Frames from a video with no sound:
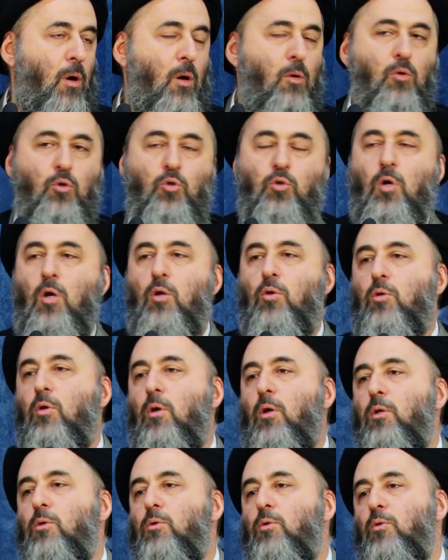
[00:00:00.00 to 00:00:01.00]
أينشتاين
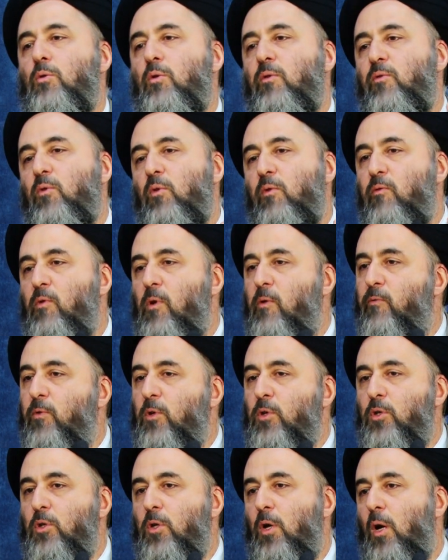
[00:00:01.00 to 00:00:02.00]
تخصصه أفرض في
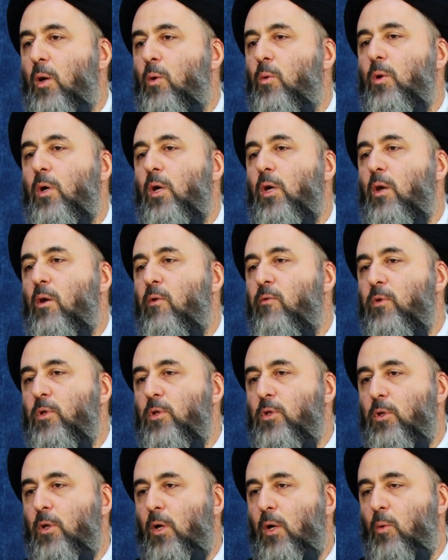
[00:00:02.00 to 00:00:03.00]
الفيزياء أو غير
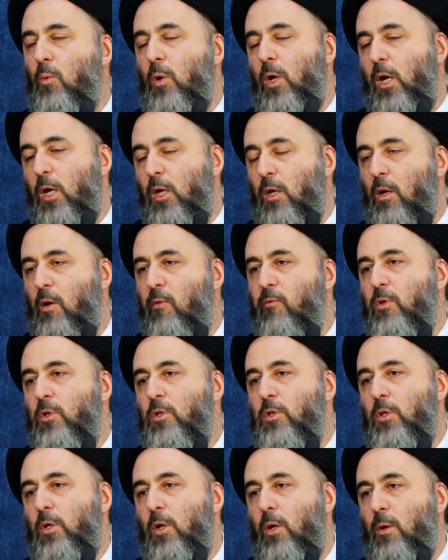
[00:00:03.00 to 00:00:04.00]
الفيزياء وغير
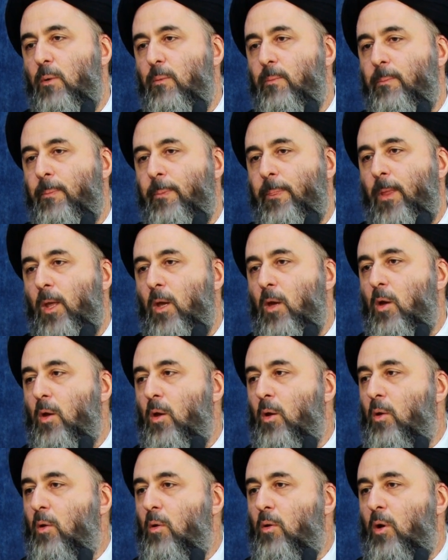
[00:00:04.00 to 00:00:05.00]
الفيزياء
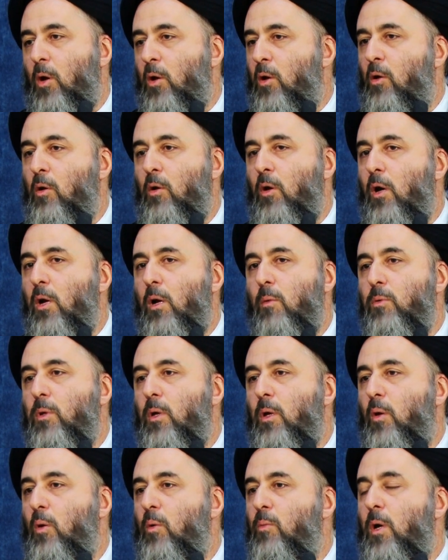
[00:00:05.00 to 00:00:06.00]
لكن لا
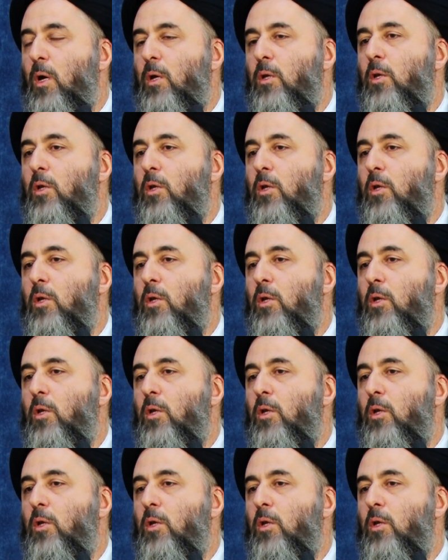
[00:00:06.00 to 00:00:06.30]
ربط له بأن